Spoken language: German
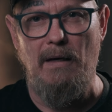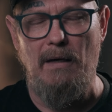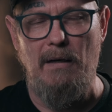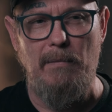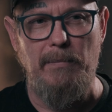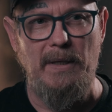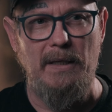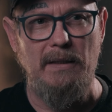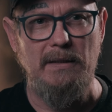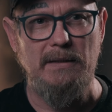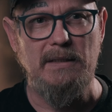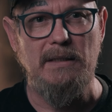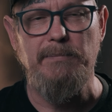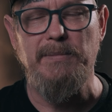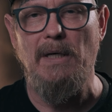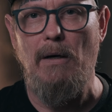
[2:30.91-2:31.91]
aber es
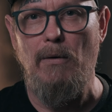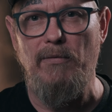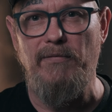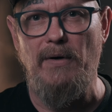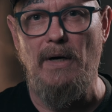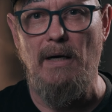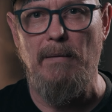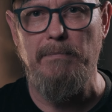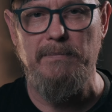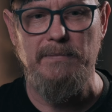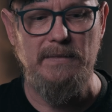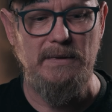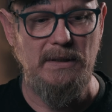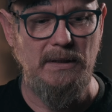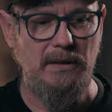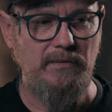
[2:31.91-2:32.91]
gibt ja auch
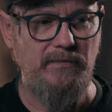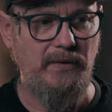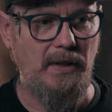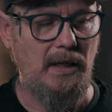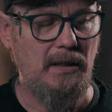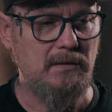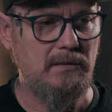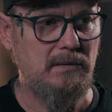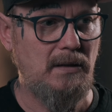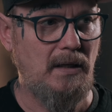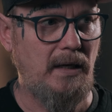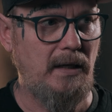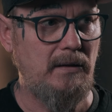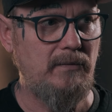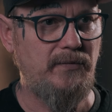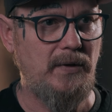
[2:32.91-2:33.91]
Farben, die werden
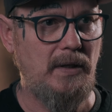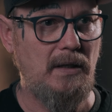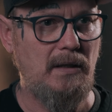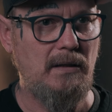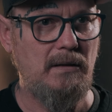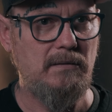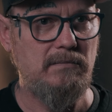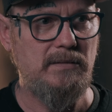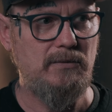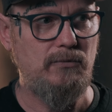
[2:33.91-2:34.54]
einfach,